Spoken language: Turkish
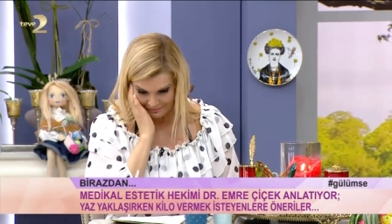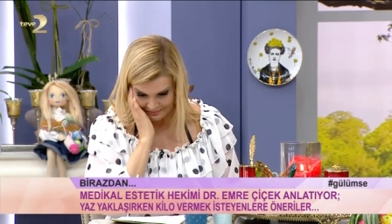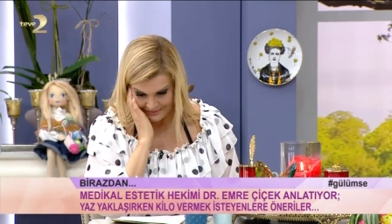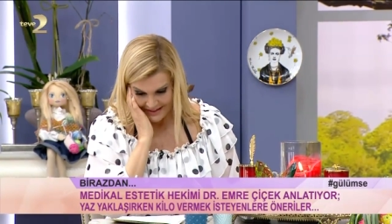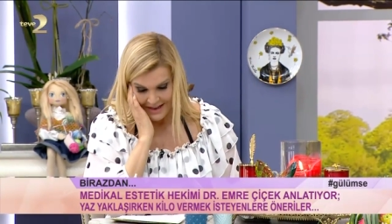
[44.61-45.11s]

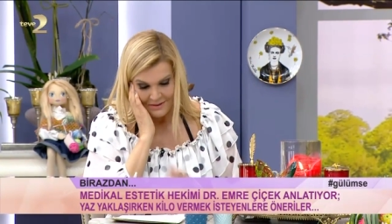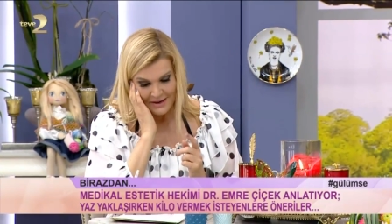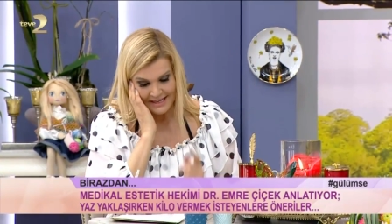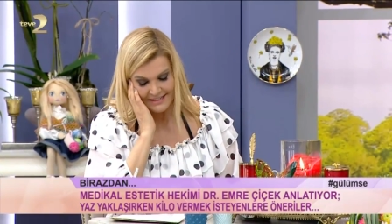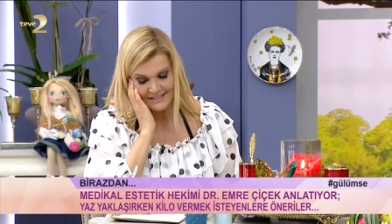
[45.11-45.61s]
Evet.
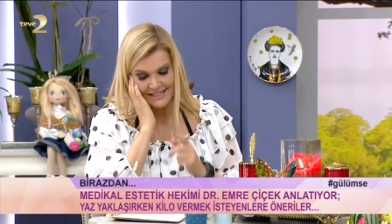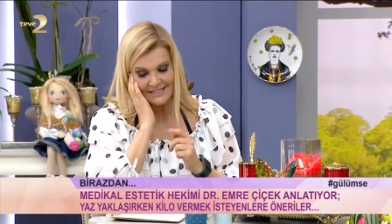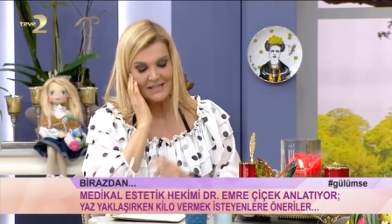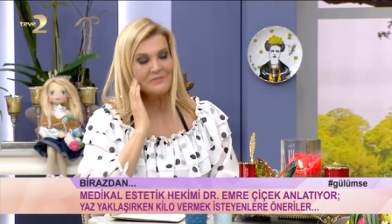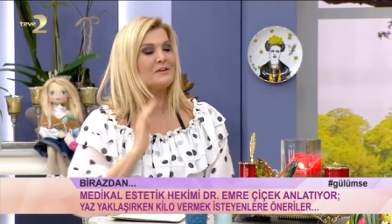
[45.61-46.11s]
Peki hızla
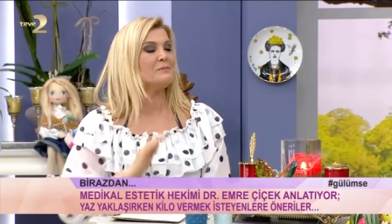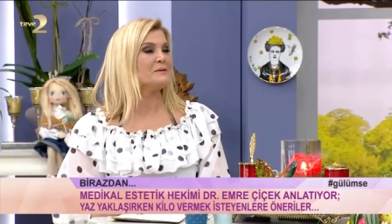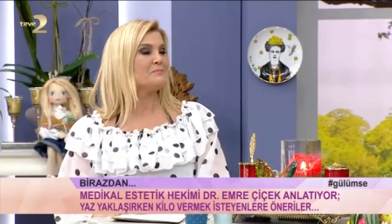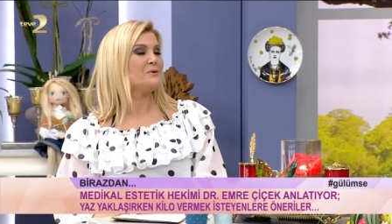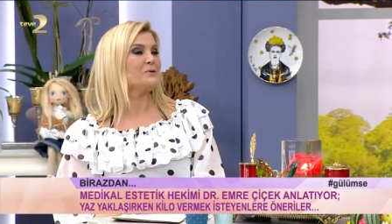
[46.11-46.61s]

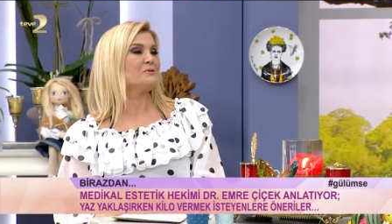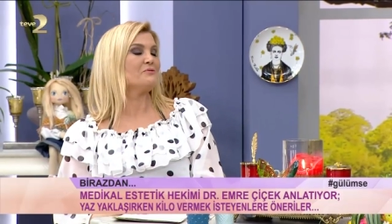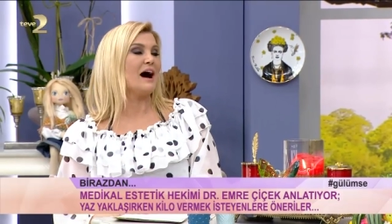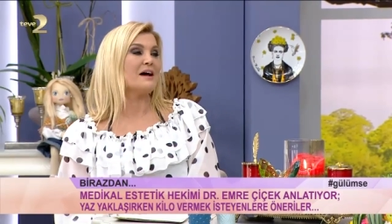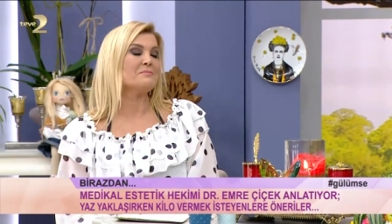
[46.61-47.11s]
zayıflamanın bir yolu
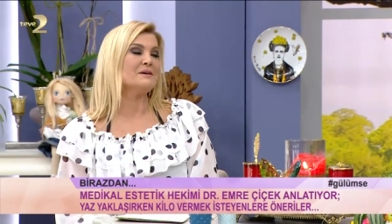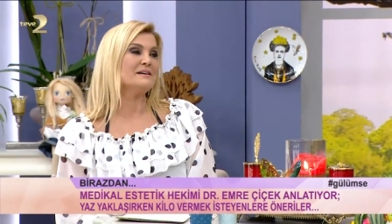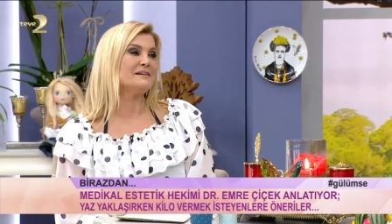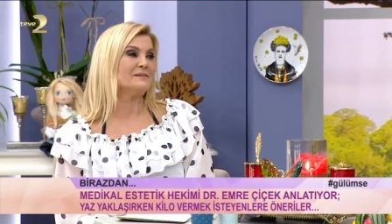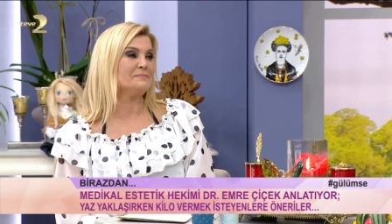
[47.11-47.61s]
var
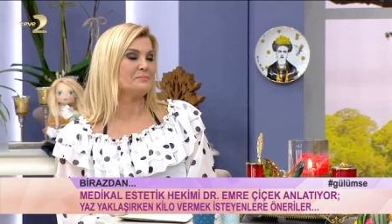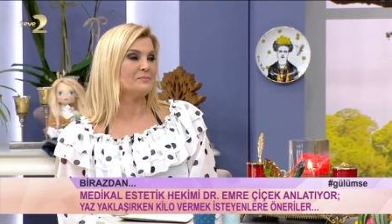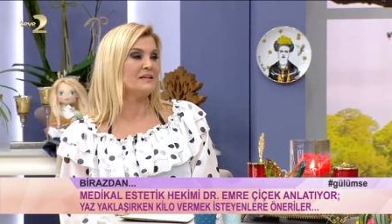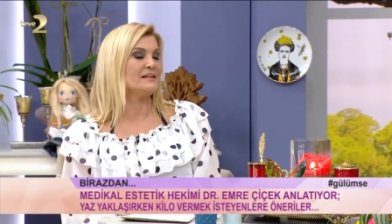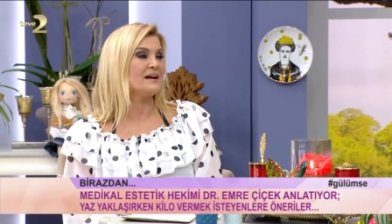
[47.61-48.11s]
mı?
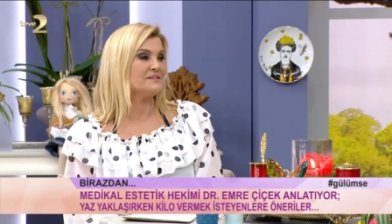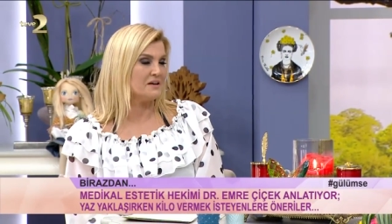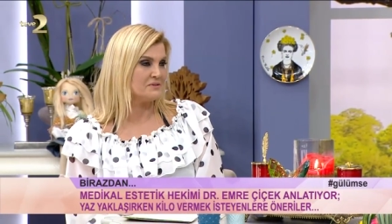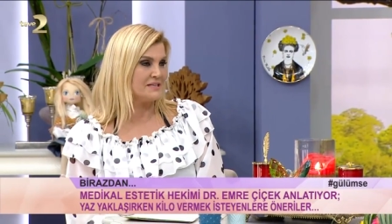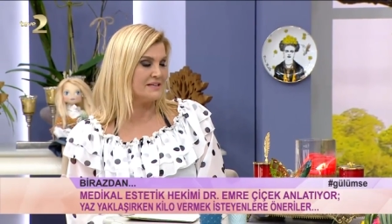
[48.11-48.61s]
Ne der
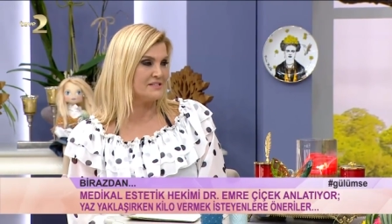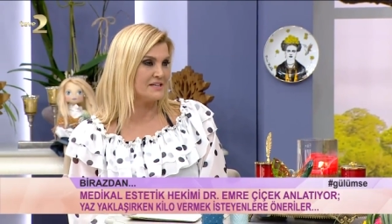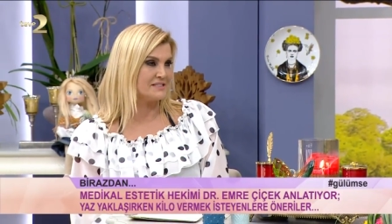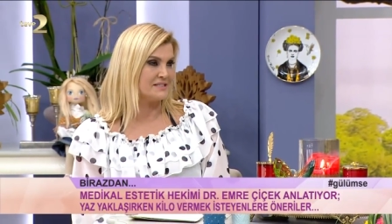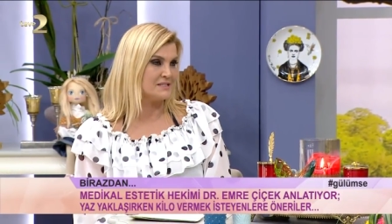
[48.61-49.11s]
tavsiye
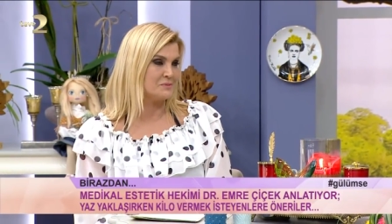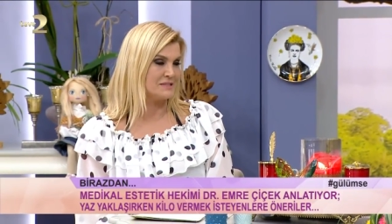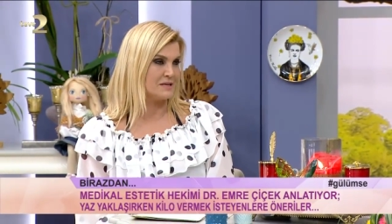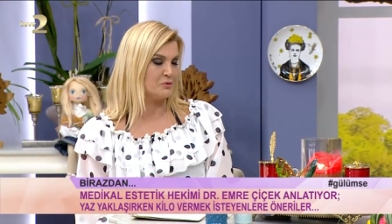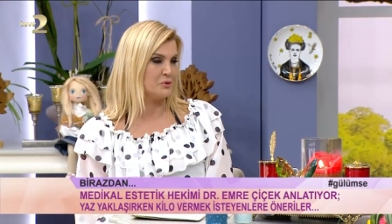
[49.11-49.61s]
edeceksiniz
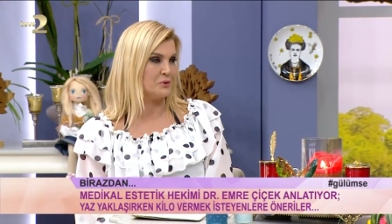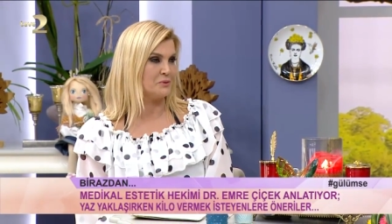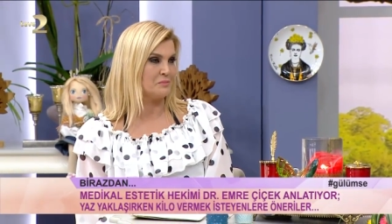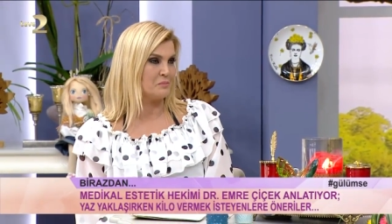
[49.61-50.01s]
bize bugün?